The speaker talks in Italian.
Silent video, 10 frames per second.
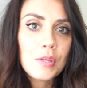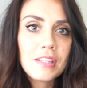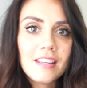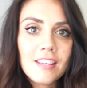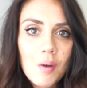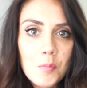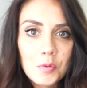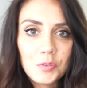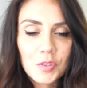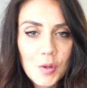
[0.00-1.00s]
deriva
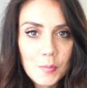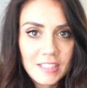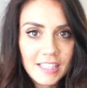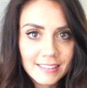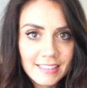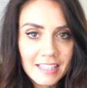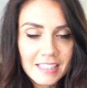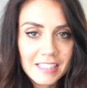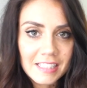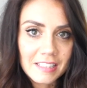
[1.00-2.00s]
appunto il nome della
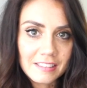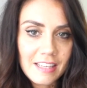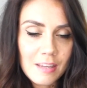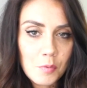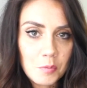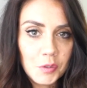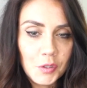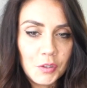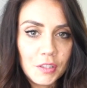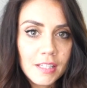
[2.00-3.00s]
tecnica dei
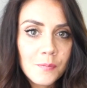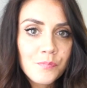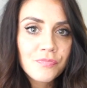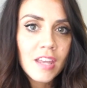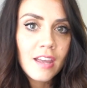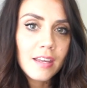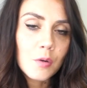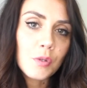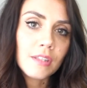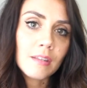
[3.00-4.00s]
pomodori e
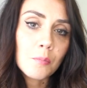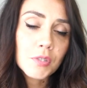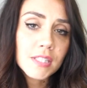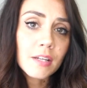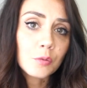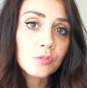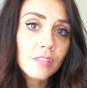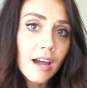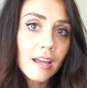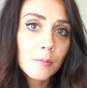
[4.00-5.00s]
quindi impostare un
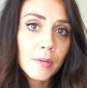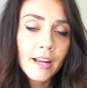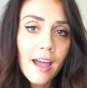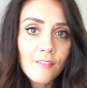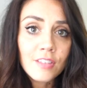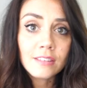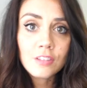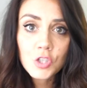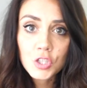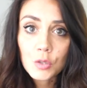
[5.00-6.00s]
timer a
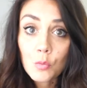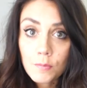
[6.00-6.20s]
25